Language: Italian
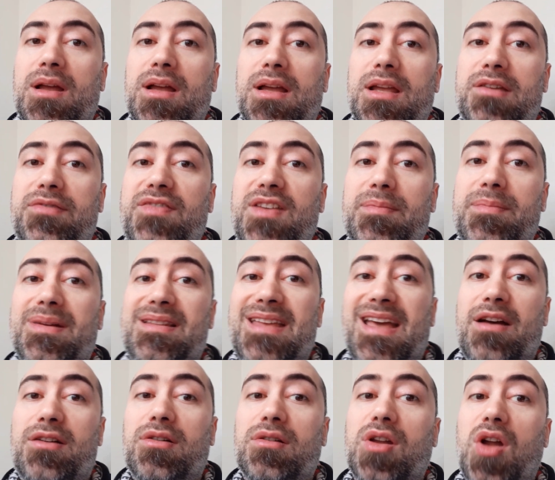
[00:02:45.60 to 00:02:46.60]
i film di
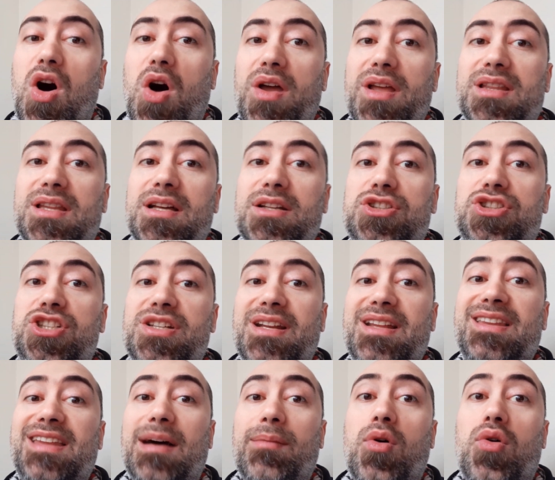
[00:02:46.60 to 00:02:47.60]
Aaron Lloyd ci
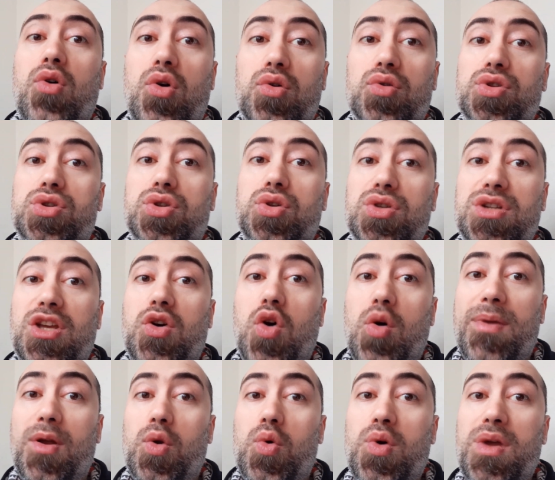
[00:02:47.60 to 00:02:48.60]
rendiamo conto di
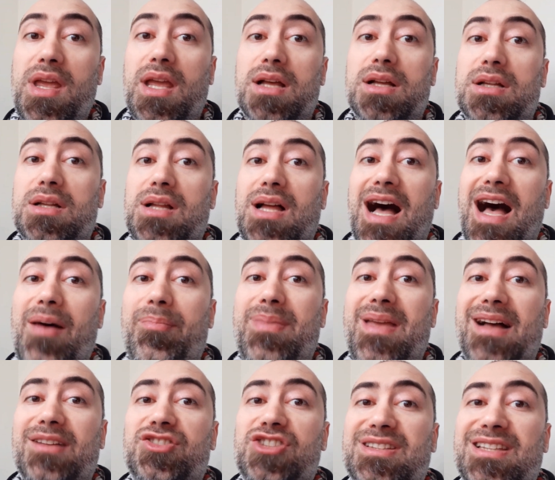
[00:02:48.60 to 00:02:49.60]
come lui
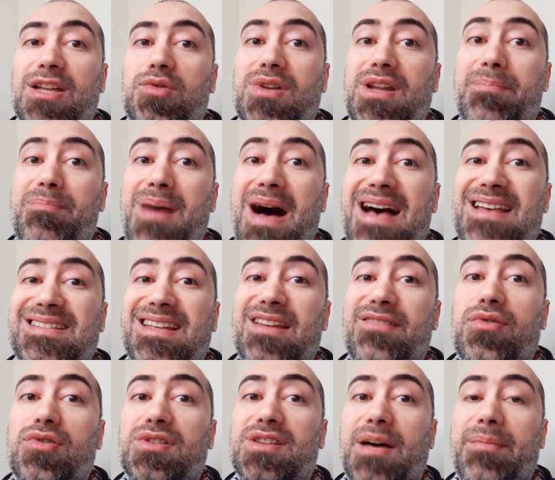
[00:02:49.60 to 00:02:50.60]
abbia gettato le basi, le
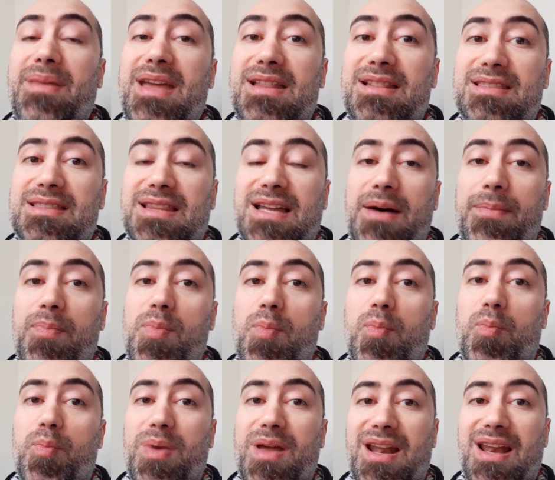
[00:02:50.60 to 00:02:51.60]
fondamenta
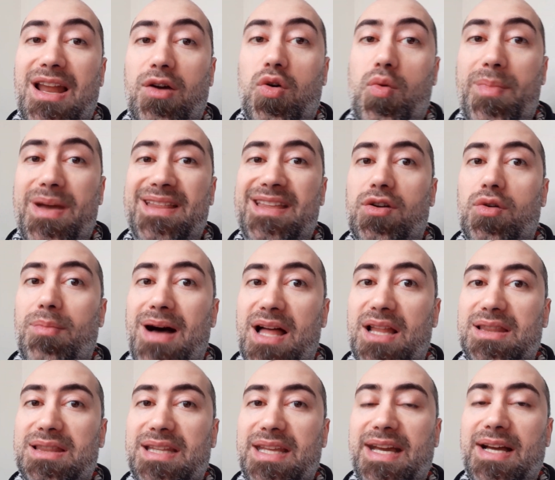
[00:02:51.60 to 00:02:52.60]
per la commedia
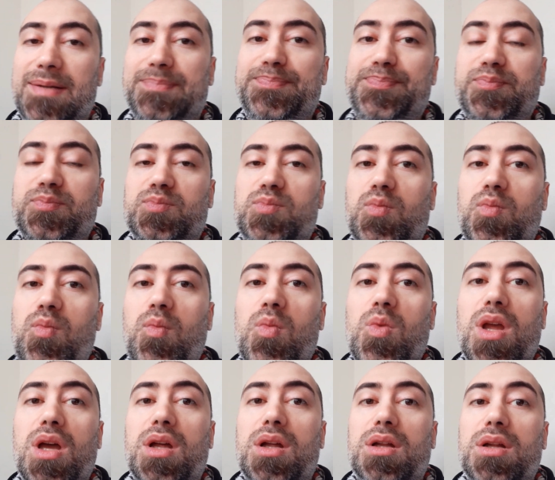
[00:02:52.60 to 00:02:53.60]
romantica.
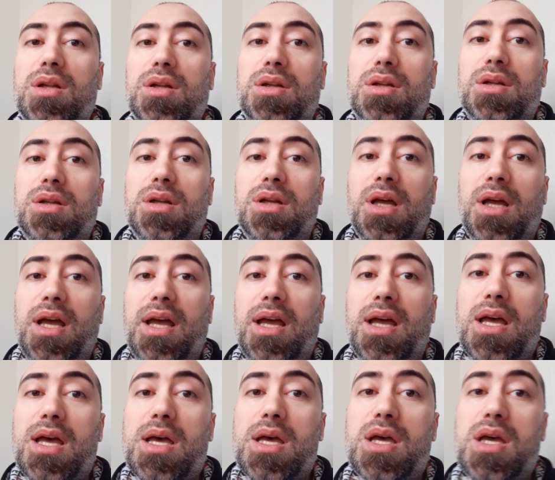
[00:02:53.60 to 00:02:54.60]

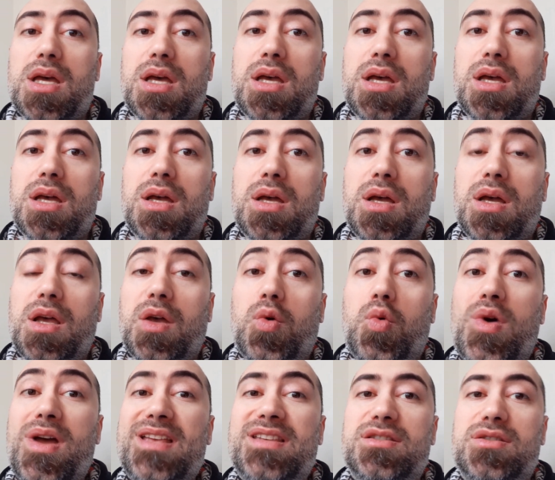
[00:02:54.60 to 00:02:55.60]
Eh,
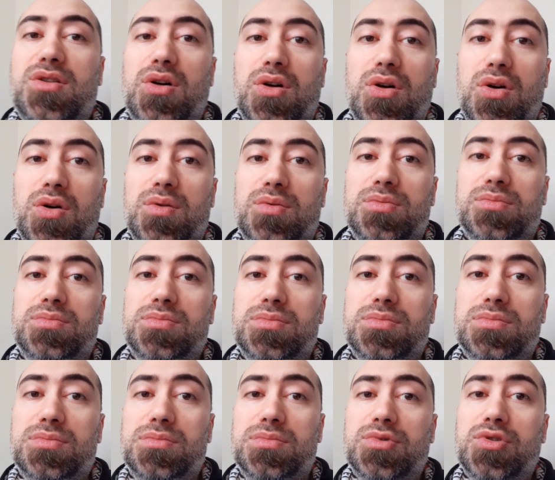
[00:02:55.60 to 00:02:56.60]
questo
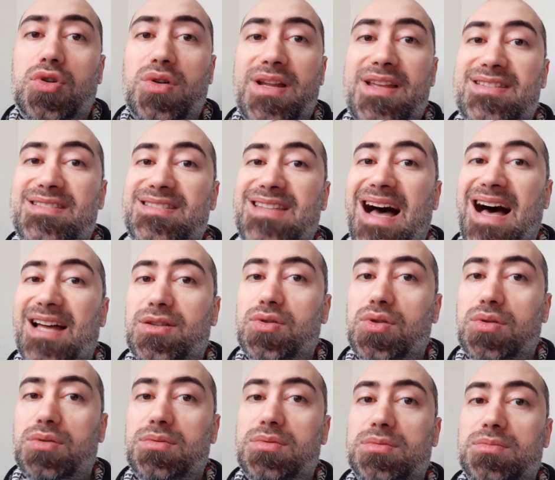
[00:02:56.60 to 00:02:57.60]
non è
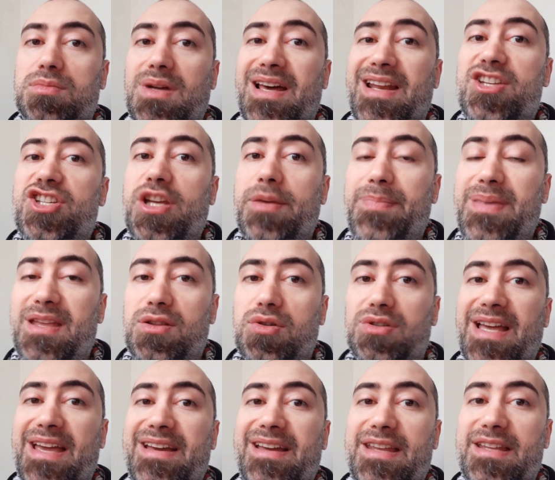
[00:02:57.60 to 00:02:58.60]
stato mm, recepito
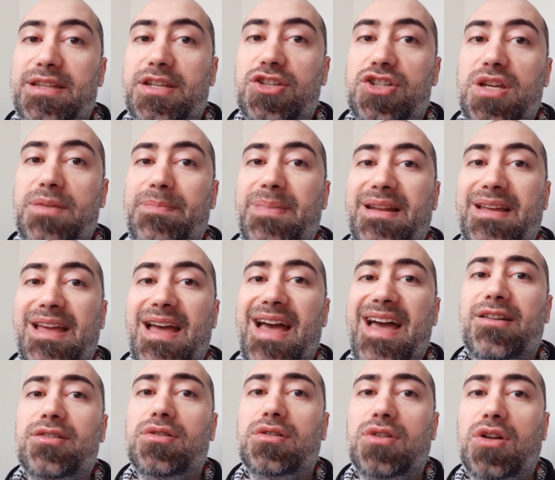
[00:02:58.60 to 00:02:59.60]
dai critici perché
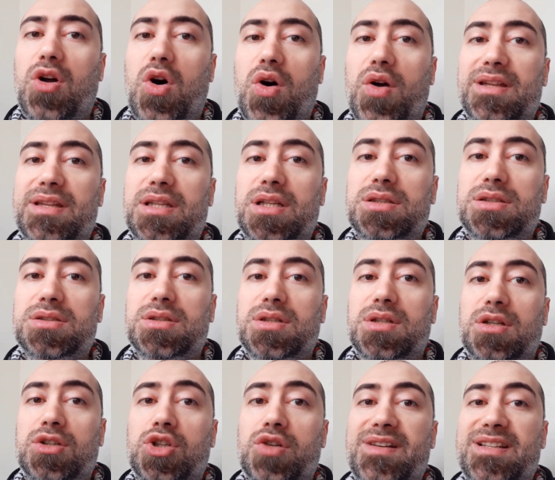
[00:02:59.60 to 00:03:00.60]
Harold Lloyd,
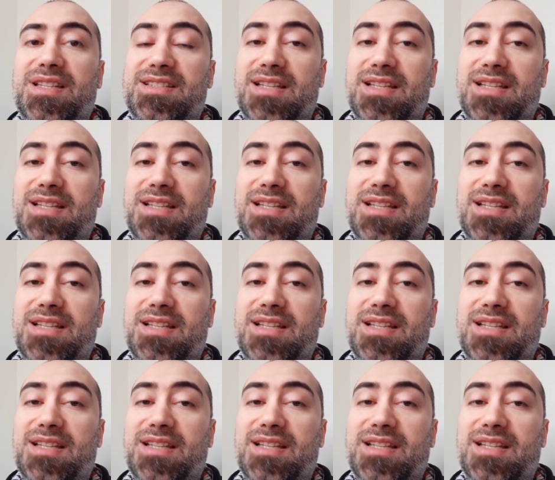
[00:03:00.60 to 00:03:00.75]
dovete